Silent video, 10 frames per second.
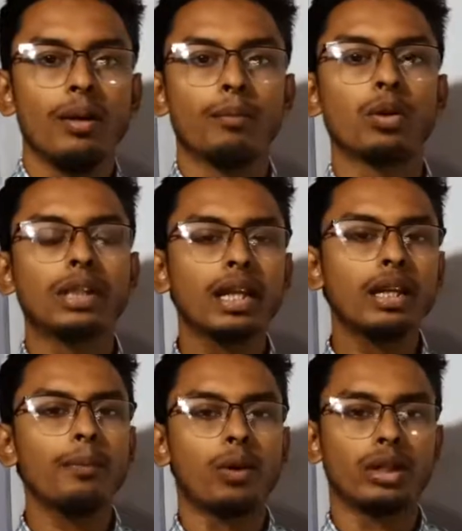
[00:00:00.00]

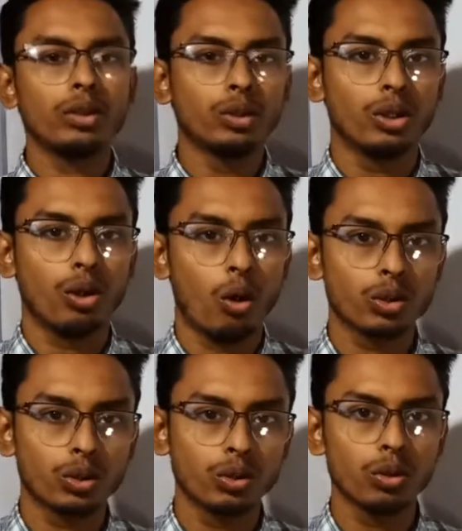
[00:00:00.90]
প্রত্যেকটি পদার্থ
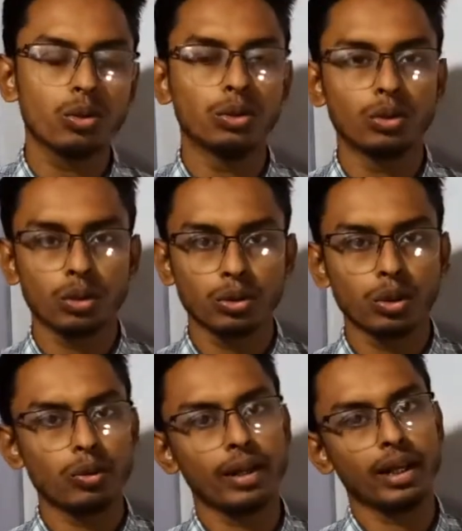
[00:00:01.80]
অসংখ্য ক্ষুদ্র ক্ষুদ্র
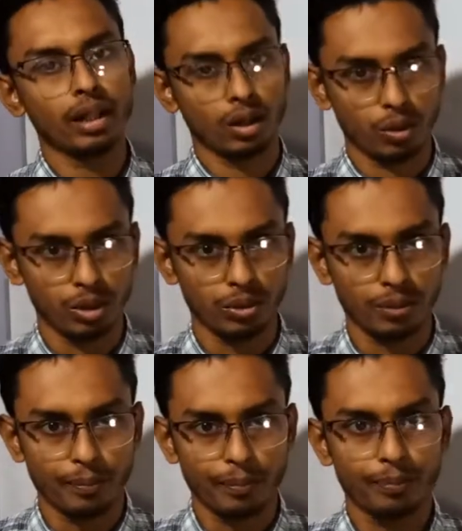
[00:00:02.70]
কণিকা দ্বারা গঠিত
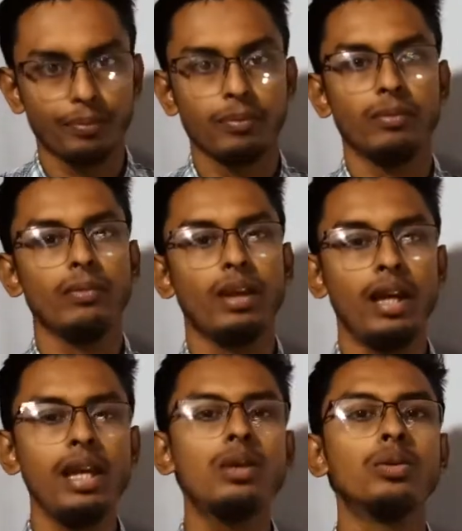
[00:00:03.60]

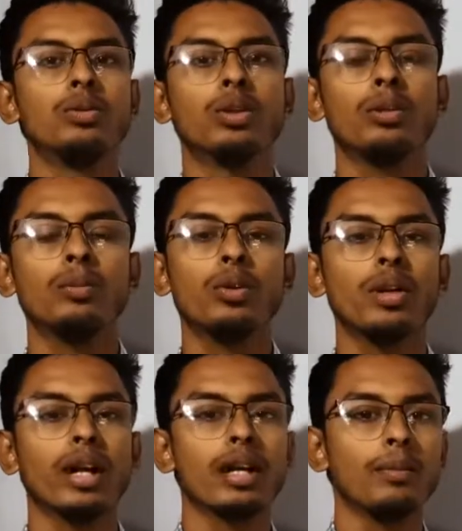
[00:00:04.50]
এই ক্ষুদ্রতম
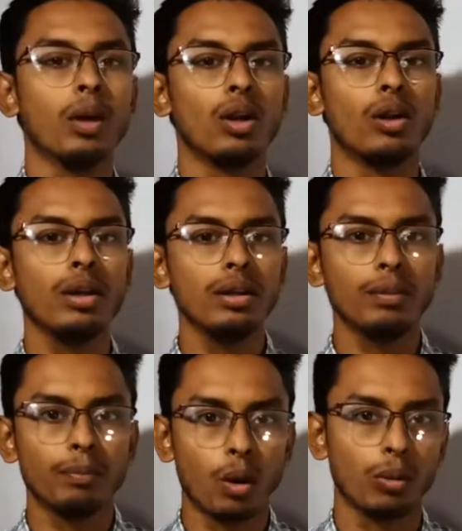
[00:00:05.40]
কণিকাকে বলা হয়
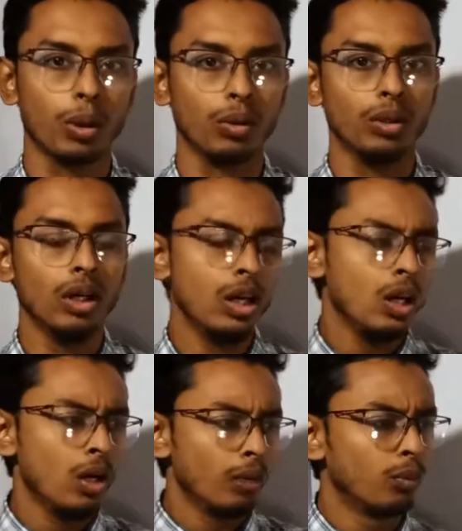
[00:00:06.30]
পরমাণু
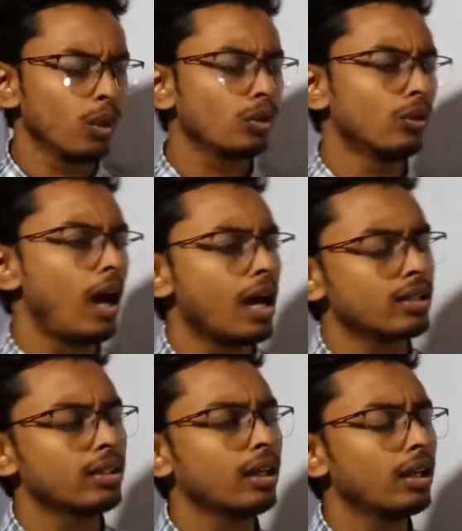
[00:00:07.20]
মূলত আজ
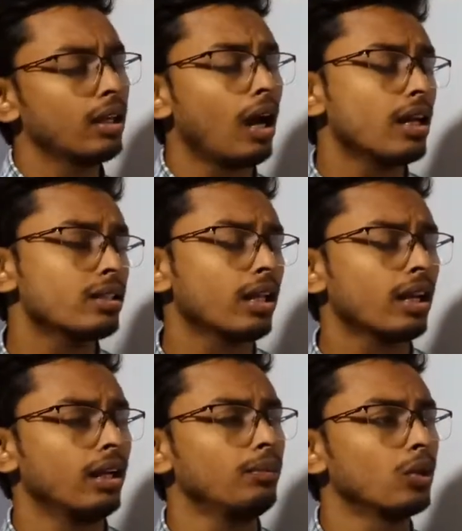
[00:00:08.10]
থেকে আজ থেকে
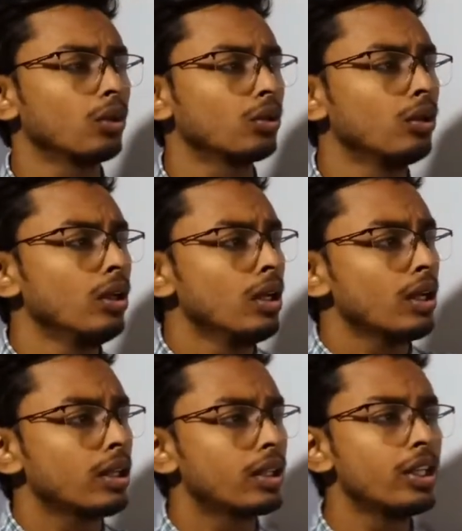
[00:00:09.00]
না মূলত
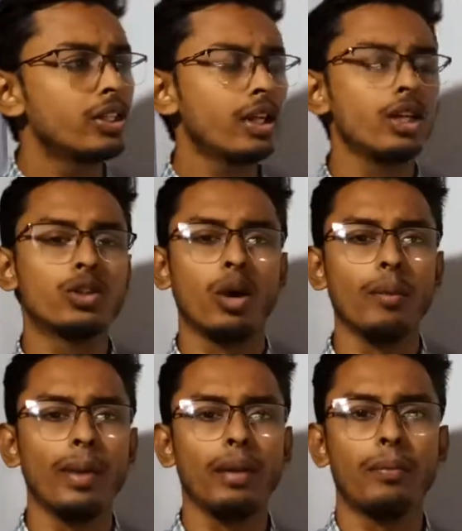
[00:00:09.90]
খ্রিস্টের
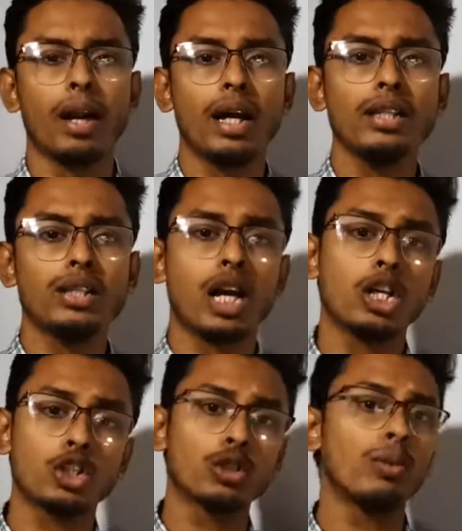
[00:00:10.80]
জন্মের প্রায়
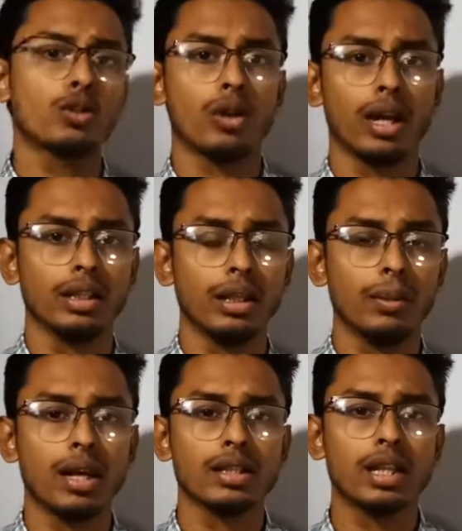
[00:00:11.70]
চারশো বছর আগে তার
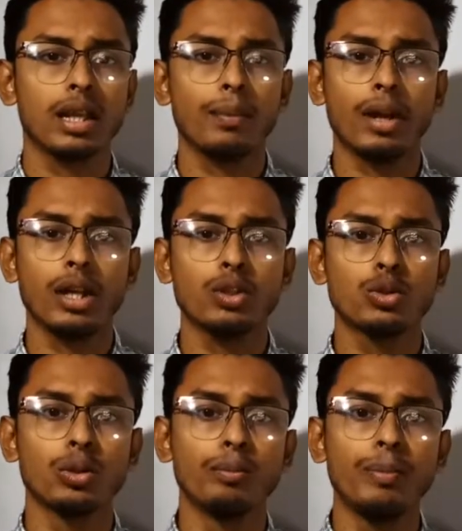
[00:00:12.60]
মানে আজ থেকে প্রায়
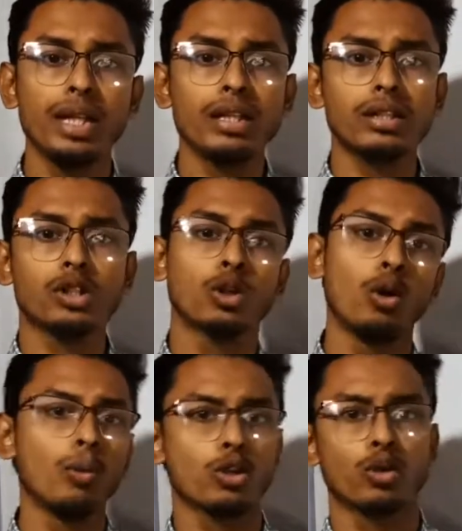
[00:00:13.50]
চব্বিশশো
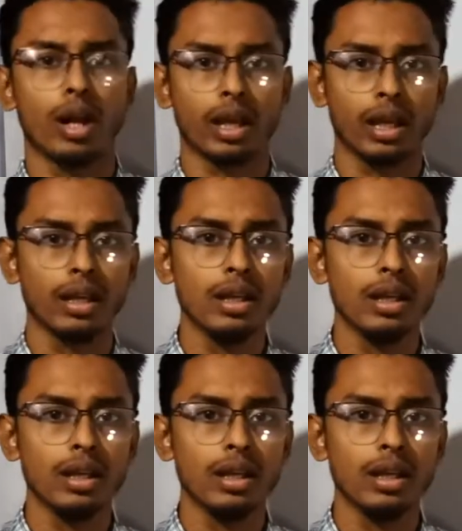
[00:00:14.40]
বছর আগে